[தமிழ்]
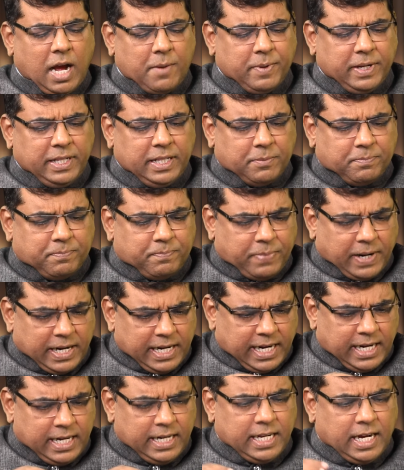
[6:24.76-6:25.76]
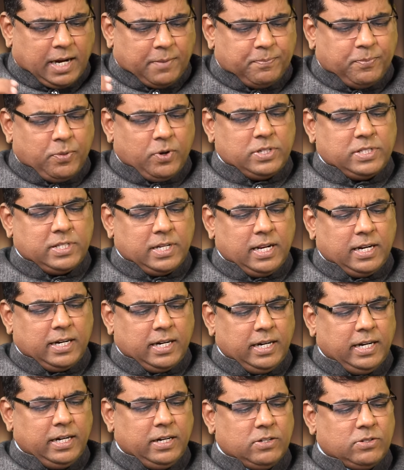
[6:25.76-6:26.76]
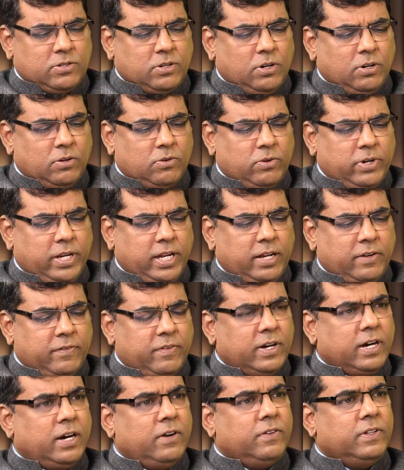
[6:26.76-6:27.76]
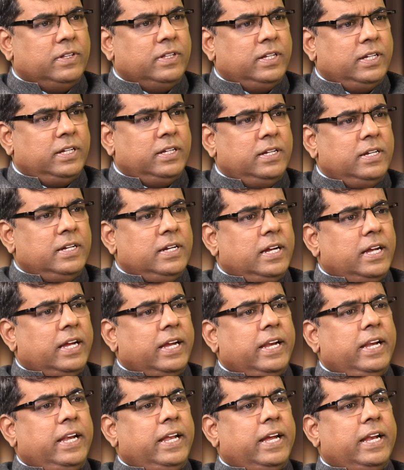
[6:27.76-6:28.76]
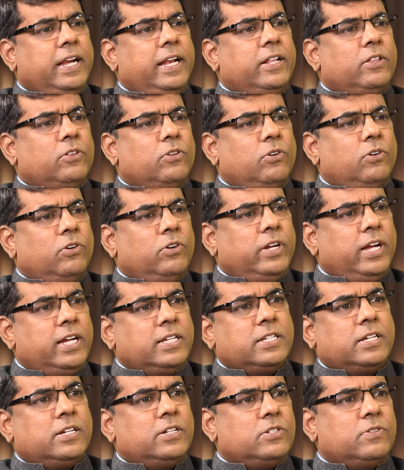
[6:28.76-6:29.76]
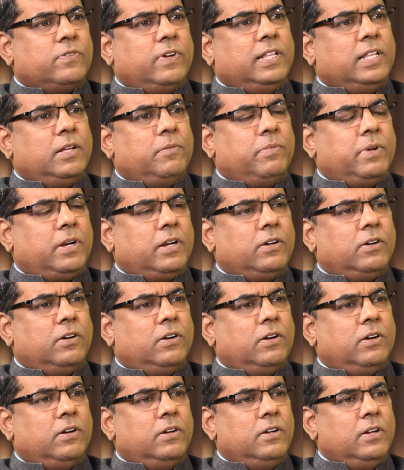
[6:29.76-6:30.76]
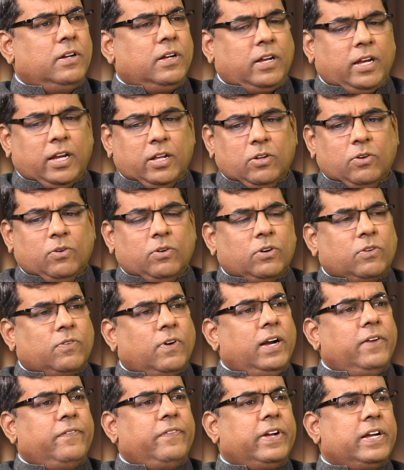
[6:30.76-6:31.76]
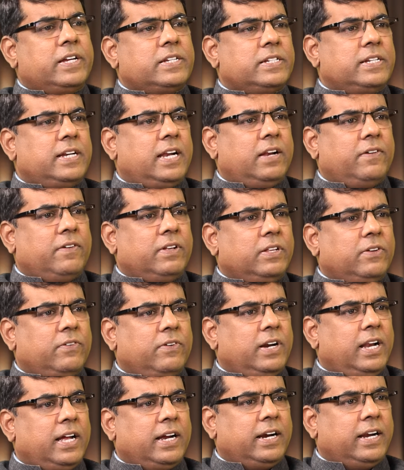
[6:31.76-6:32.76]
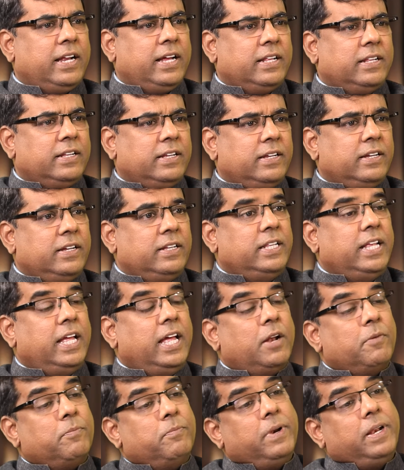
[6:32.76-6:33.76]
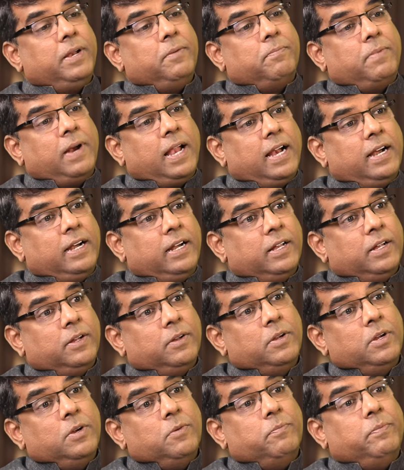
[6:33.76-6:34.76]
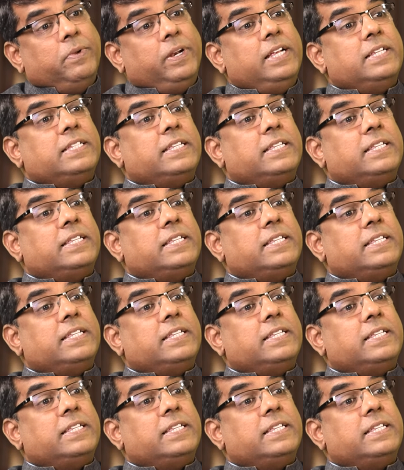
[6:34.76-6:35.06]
அப்போ இந்த பன்னெண்டு அப்போசலர்கள் என்று சொல்லக்கூடிய இவர்கள் வந்து இன்றைக்கி நேற்றோ இயேசு கிறிஸ்து வந்த பிறகோ ஏதோ ஒரு குவாலிஃபிகேஷனால் வந்தவங்களாம் கிடையாது இதே ஆர் ப்ரீ பிளான்டு ப்ரீ